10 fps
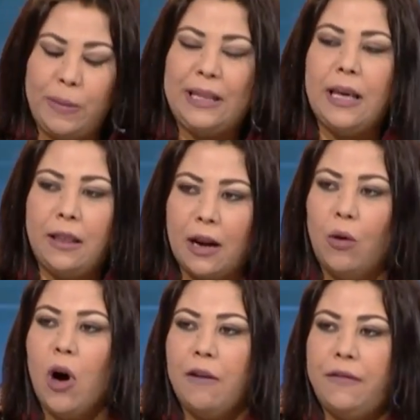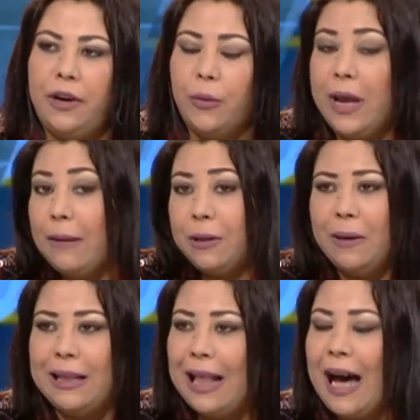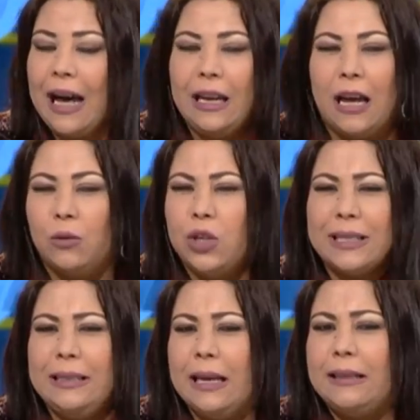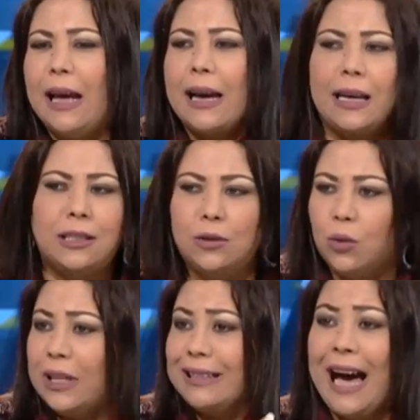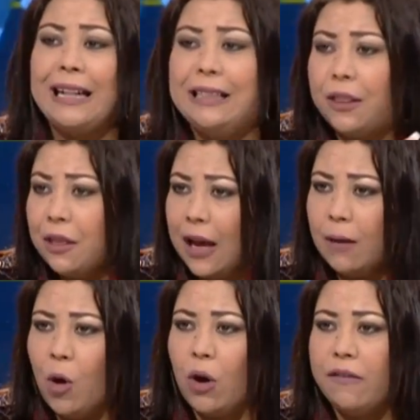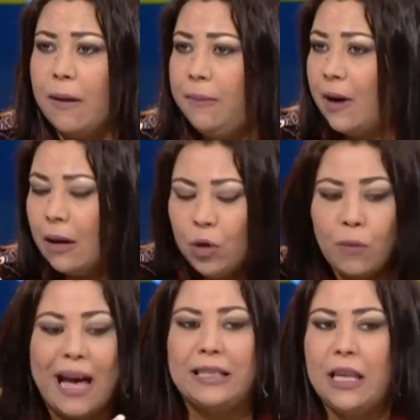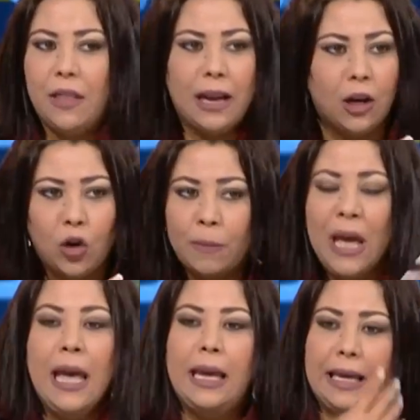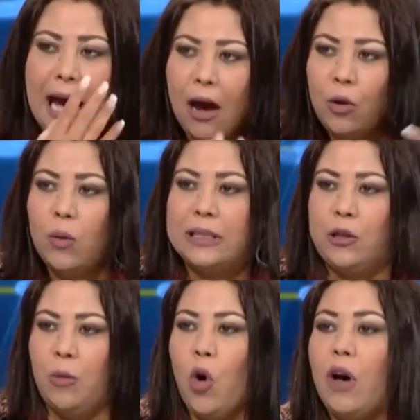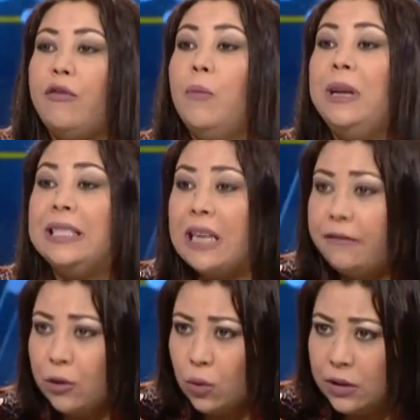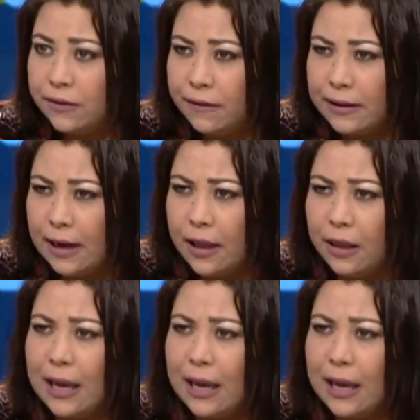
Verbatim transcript: هذه نراوها في الروايه بطبيعه الحال لانه شخصيات تعكس وتتحدث على موقفها برغم اللي هما اساتذه لكنهم يحاولوا يوصلوا موقفهم من اللي صار في تونس في الفتره هذه اذا